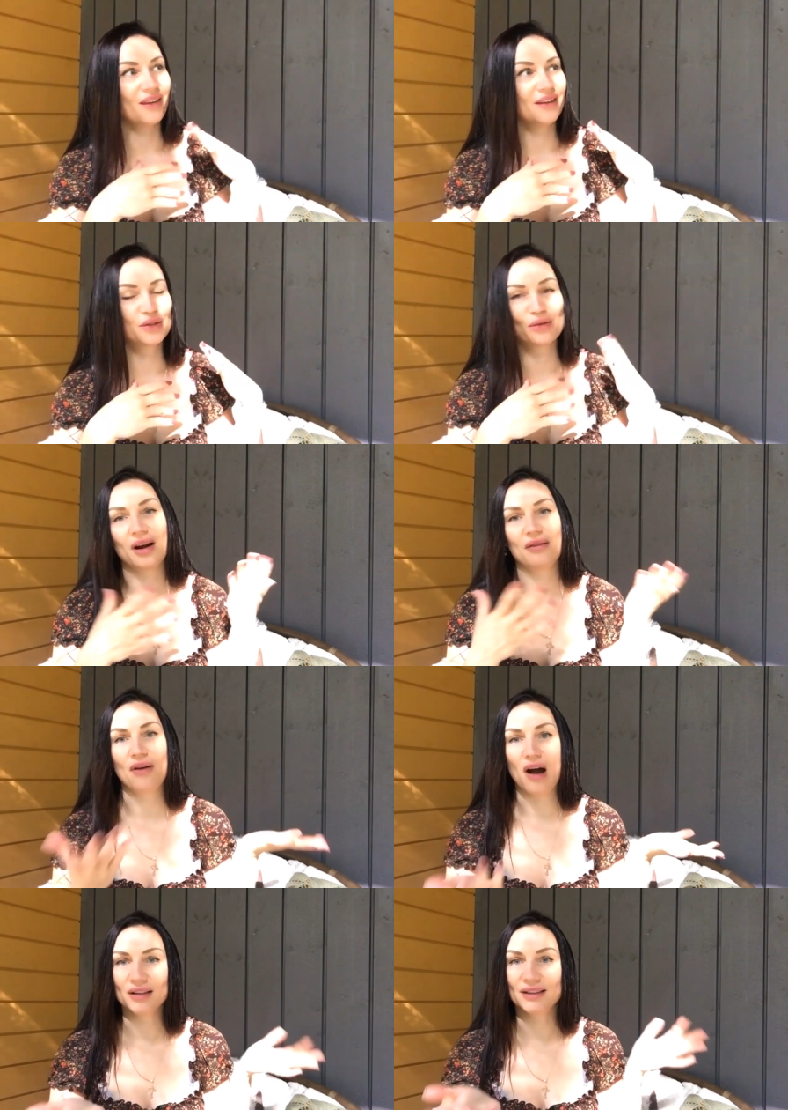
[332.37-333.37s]

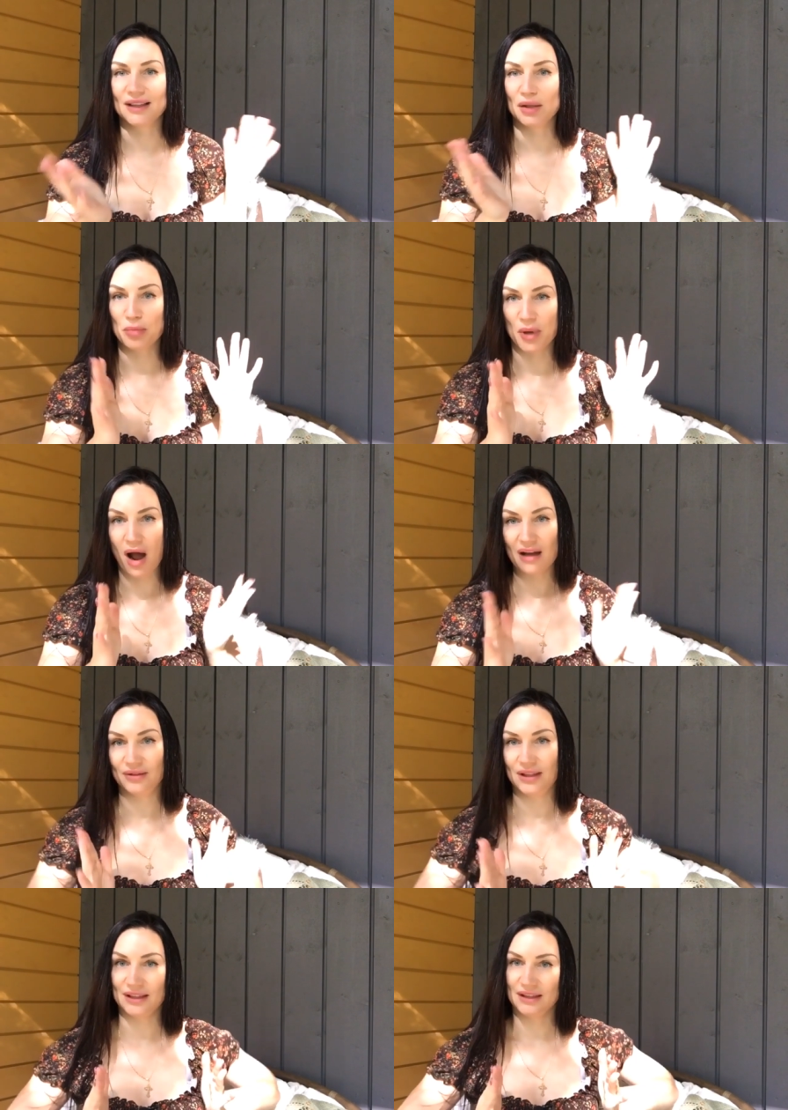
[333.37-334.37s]
рукава, такие
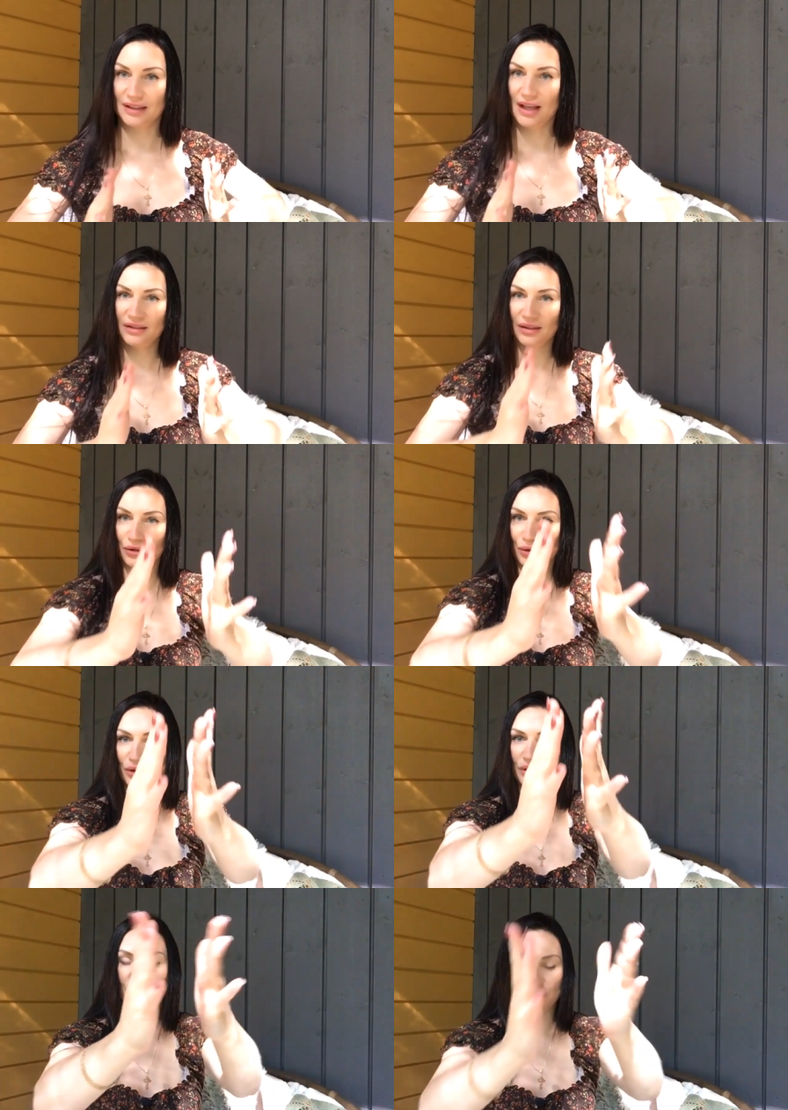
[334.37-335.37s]
правильные, знаете,
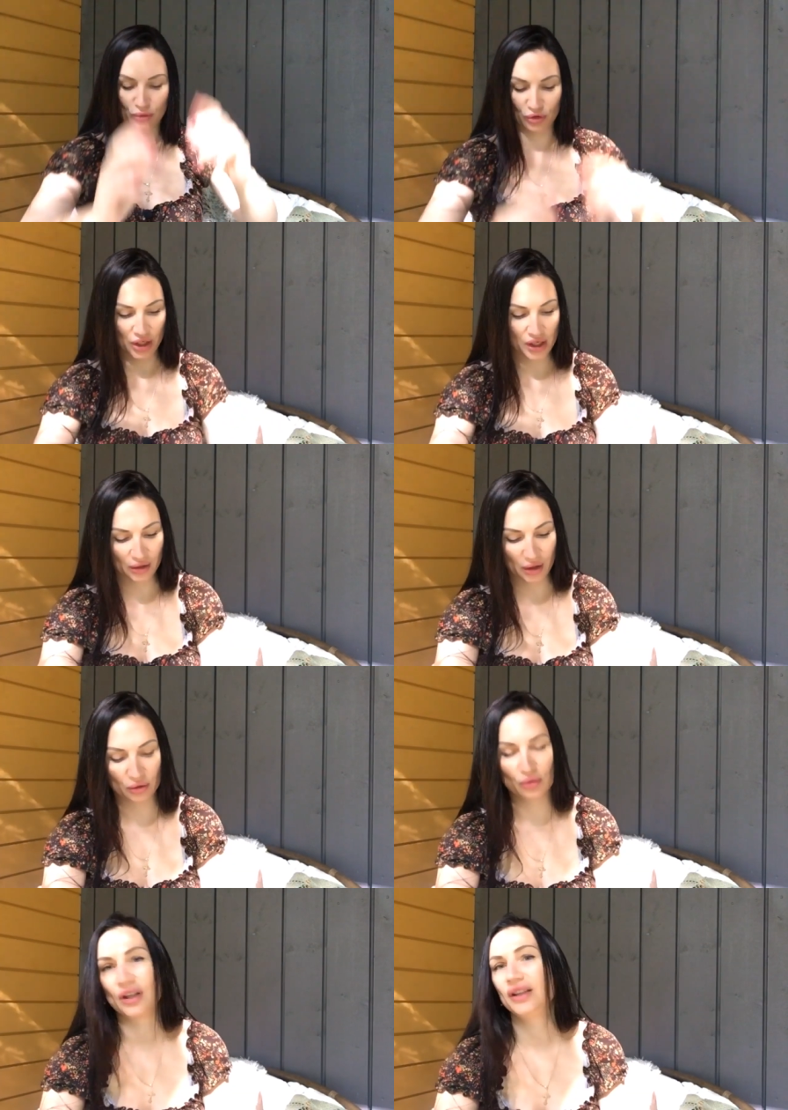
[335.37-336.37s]
которые на сужение
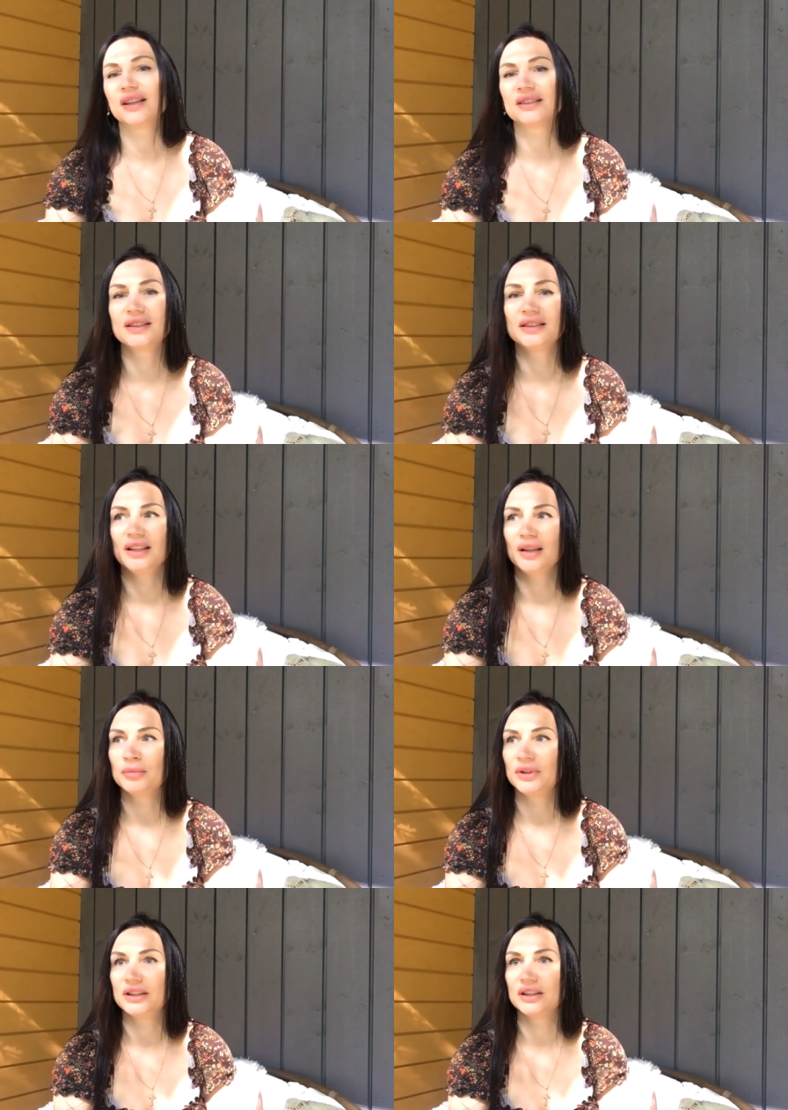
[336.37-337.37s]
идут, они как-то не
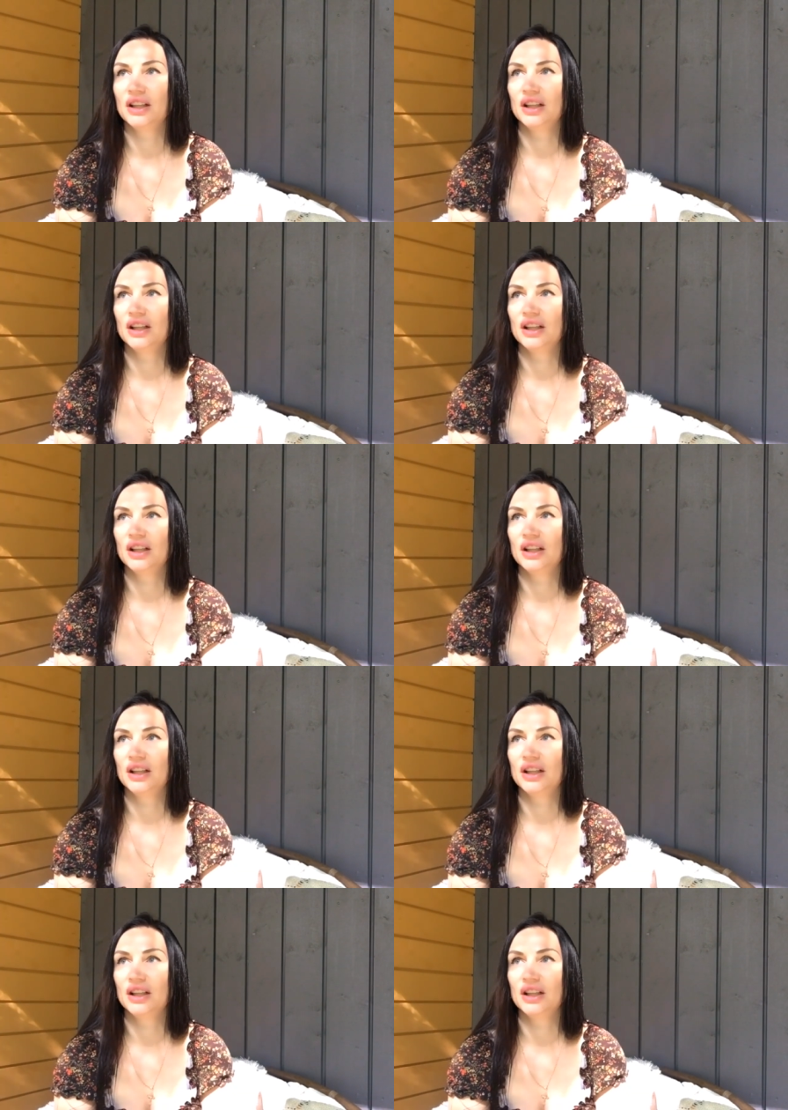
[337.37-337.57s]
были